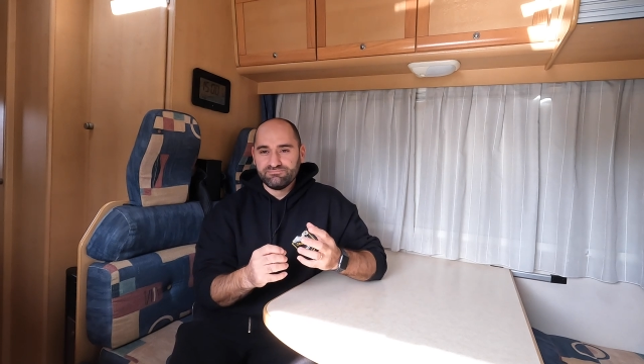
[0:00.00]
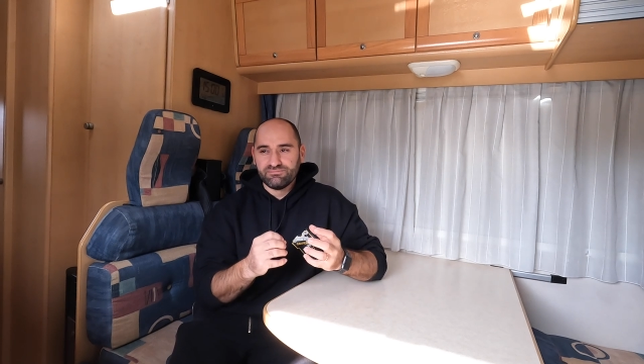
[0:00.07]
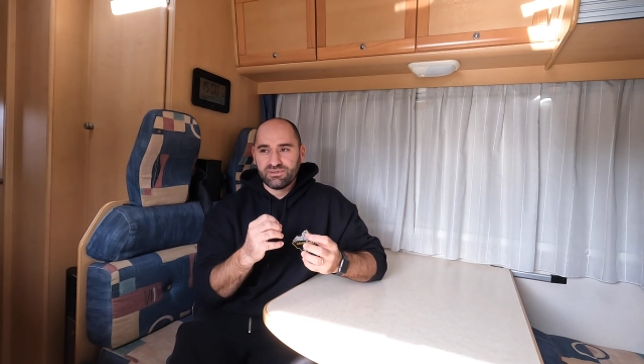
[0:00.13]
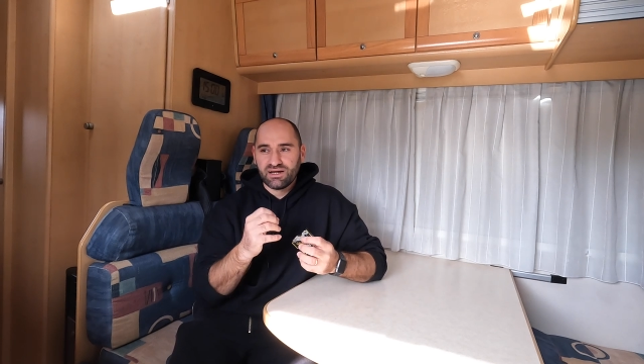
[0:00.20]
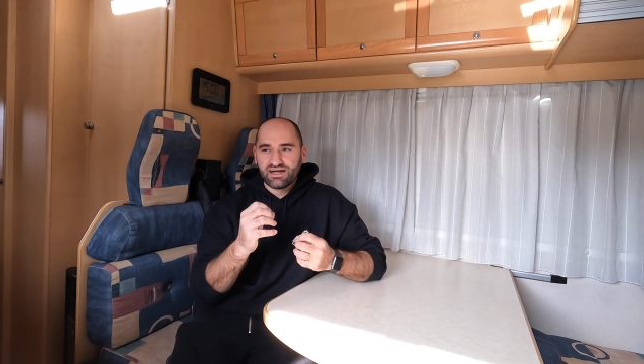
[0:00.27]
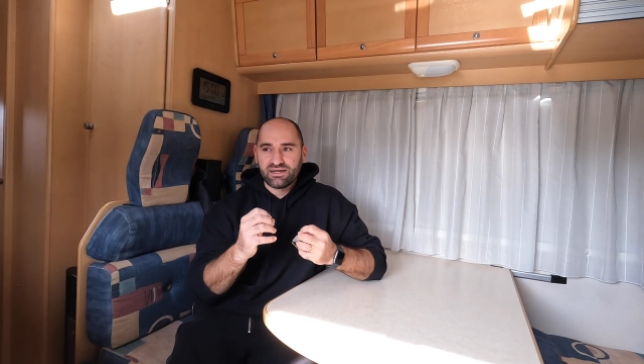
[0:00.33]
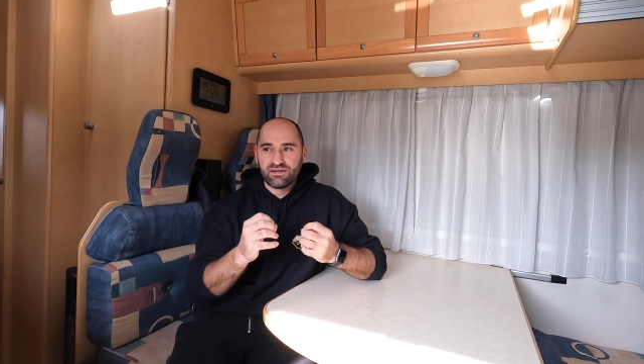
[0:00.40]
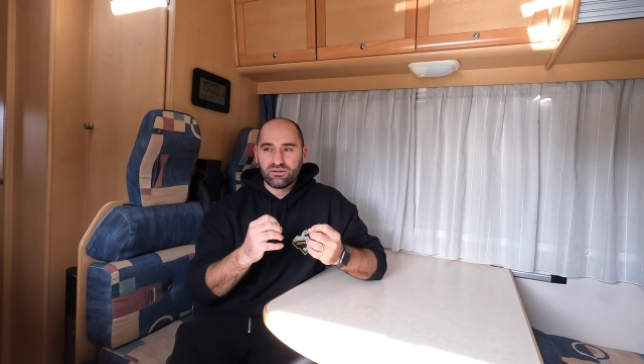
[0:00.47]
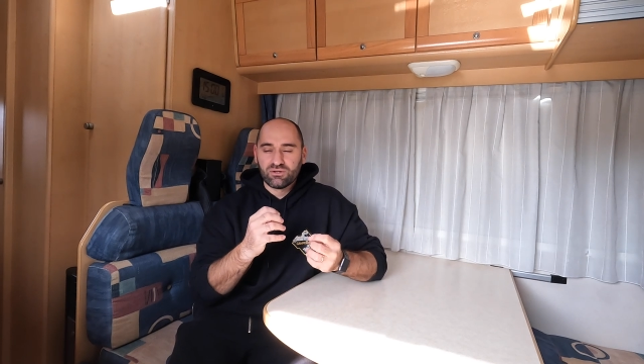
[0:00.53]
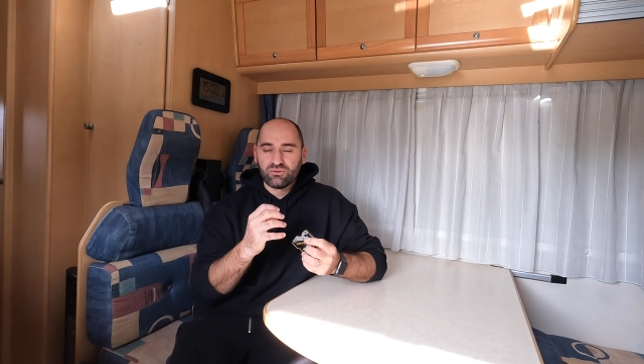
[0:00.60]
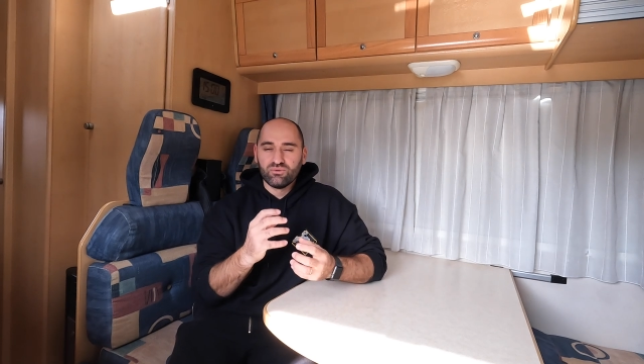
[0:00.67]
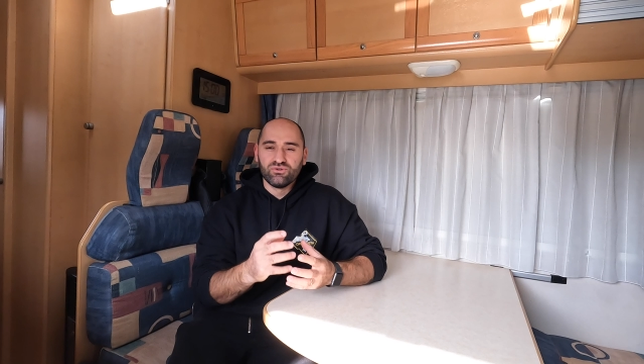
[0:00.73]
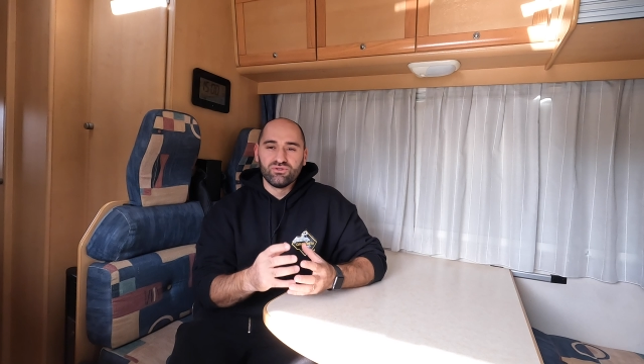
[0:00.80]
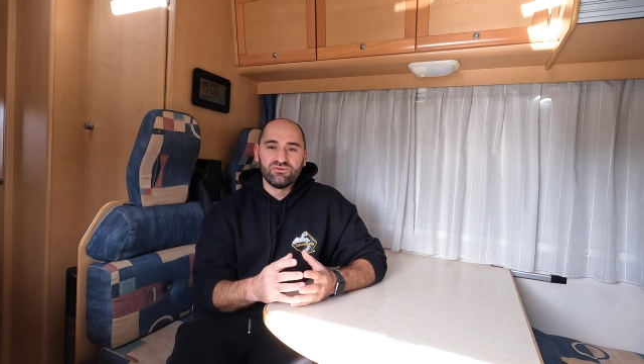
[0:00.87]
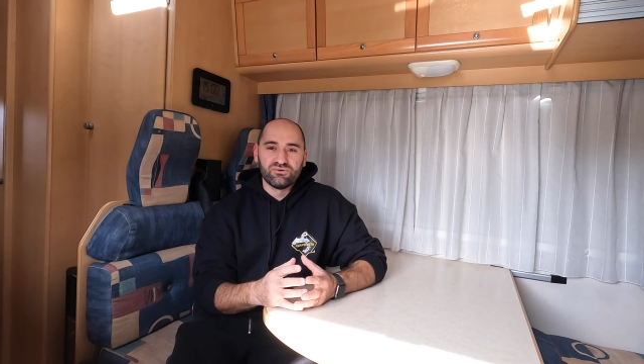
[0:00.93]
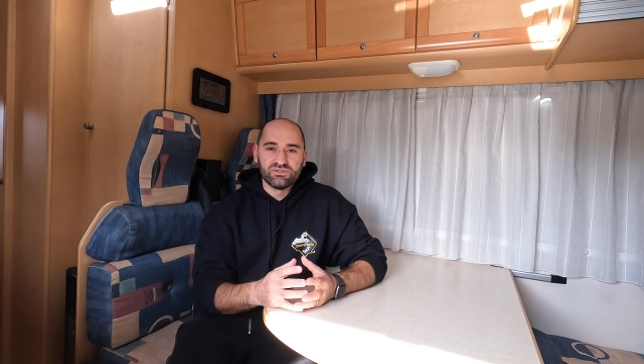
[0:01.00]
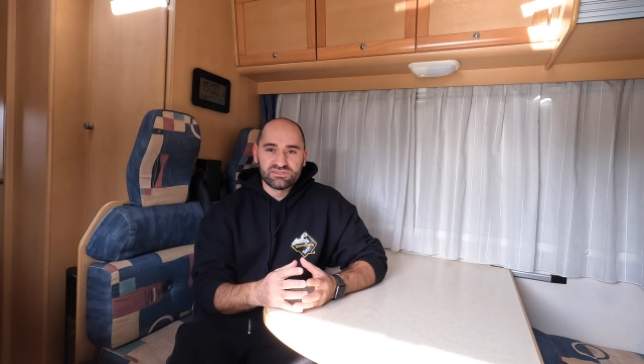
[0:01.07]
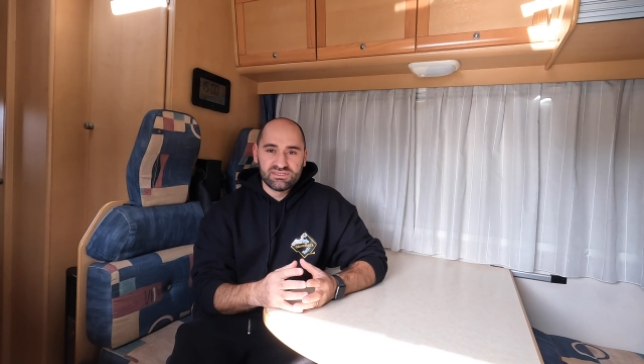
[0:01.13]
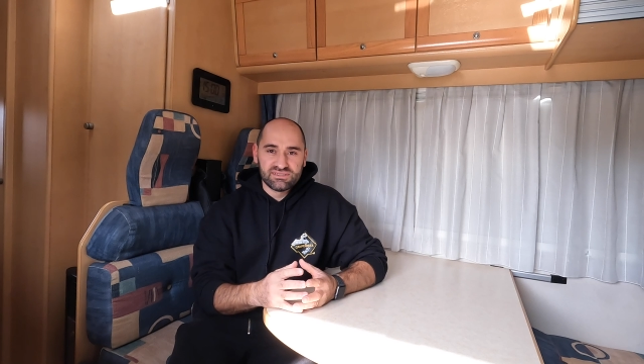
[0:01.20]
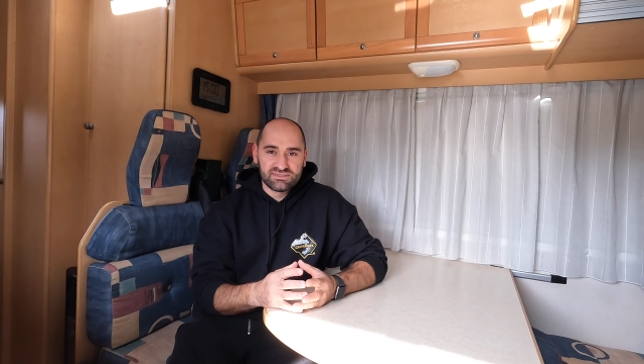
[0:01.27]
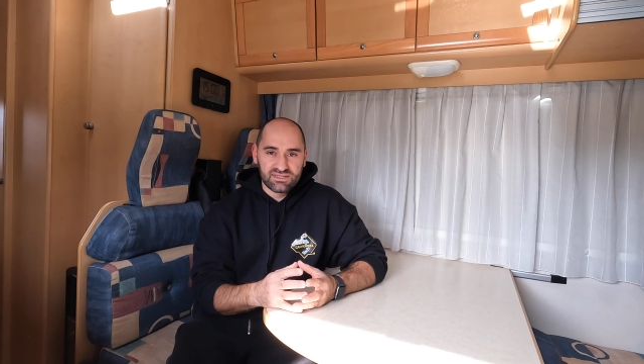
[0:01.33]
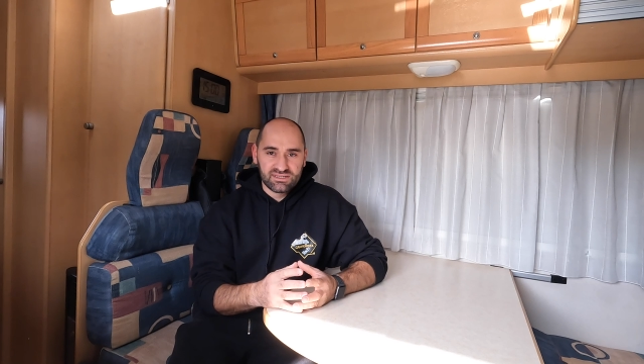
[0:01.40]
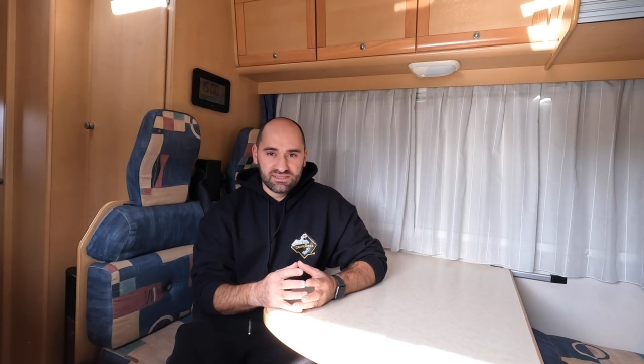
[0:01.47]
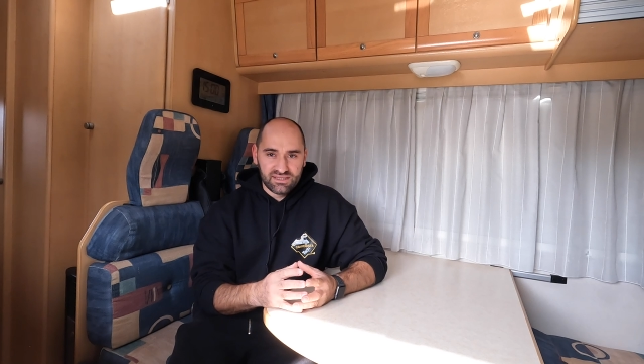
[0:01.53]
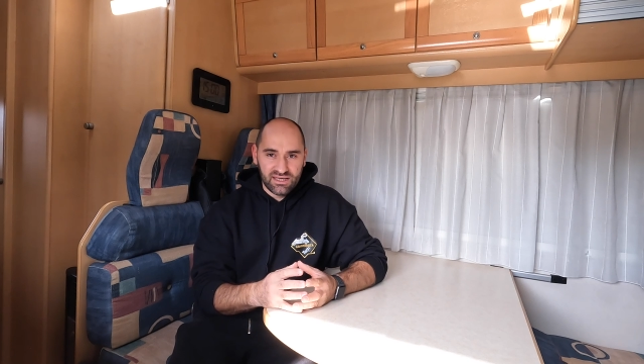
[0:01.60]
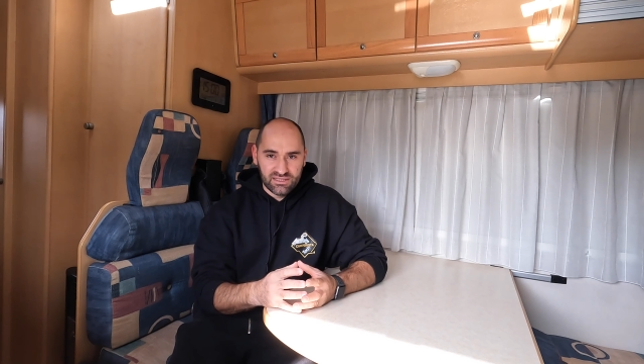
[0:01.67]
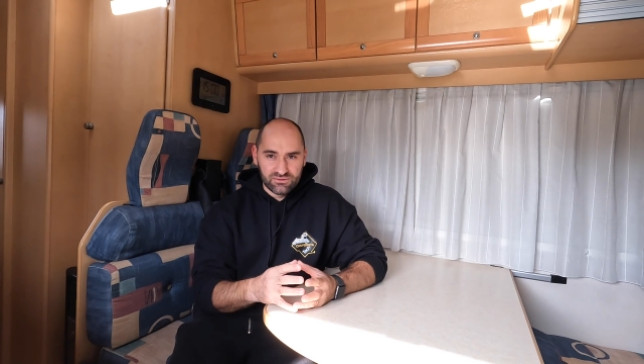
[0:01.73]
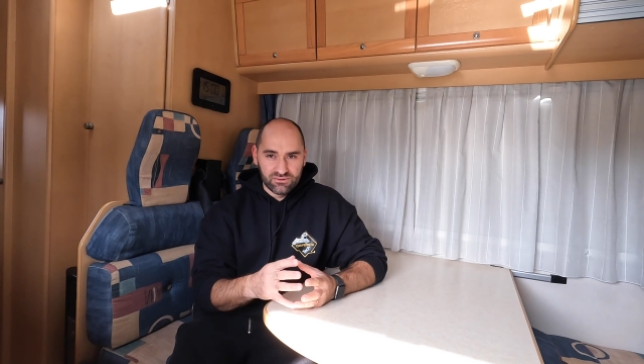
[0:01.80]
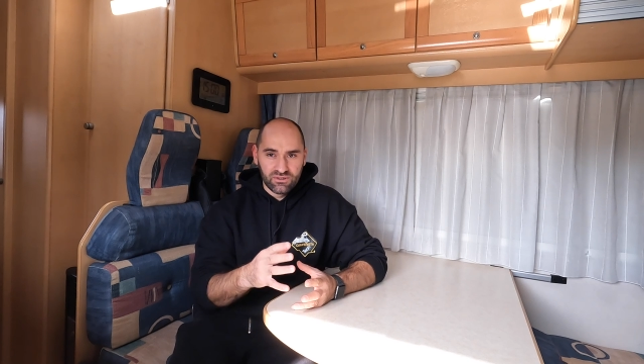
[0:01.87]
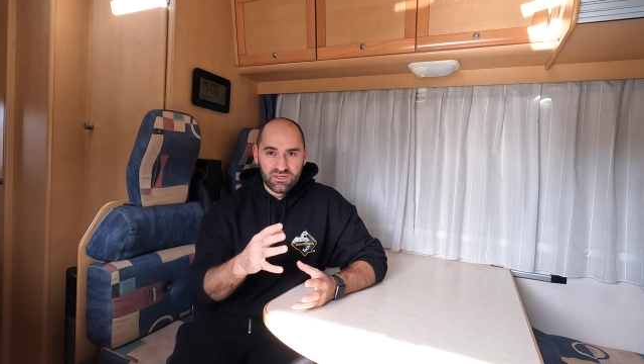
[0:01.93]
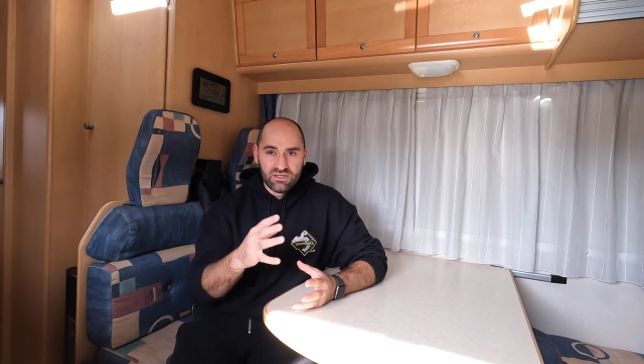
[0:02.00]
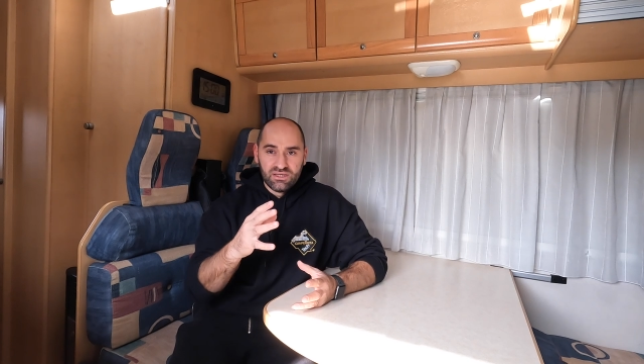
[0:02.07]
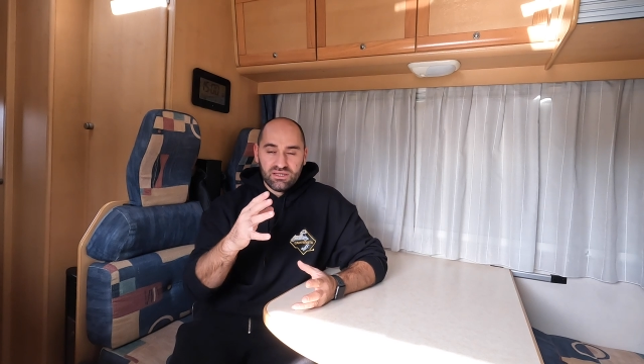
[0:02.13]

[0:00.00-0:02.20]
magari qualcuno di voi se li sta chiedendo.